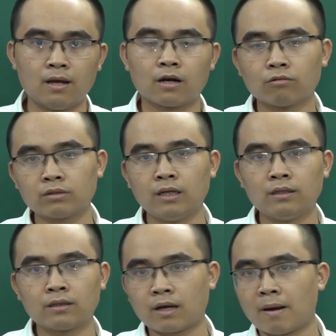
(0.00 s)
Không
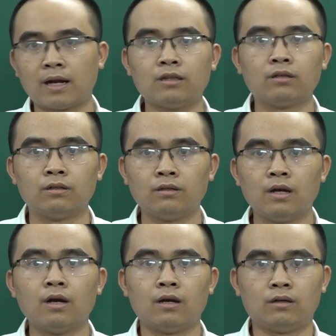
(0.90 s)
tin các bạn hãy thử
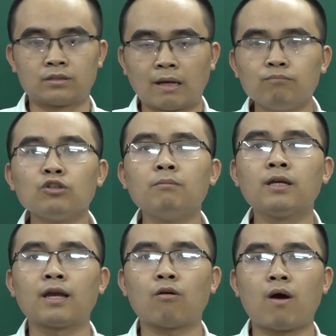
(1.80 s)
sắm cho
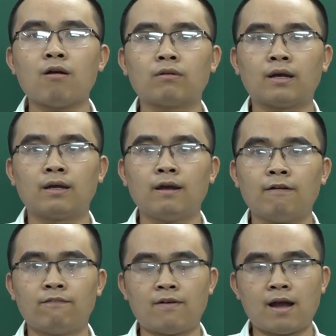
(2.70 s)
mình cái khóa học này
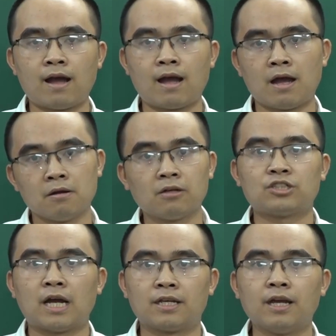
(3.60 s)
và
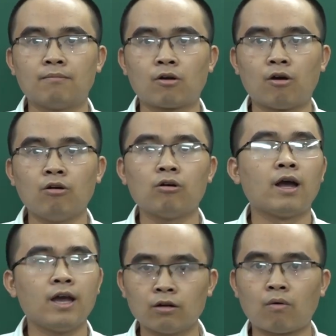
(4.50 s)
trải nghiệm nó
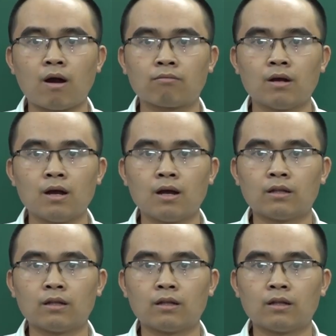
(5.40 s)
hết khóa học.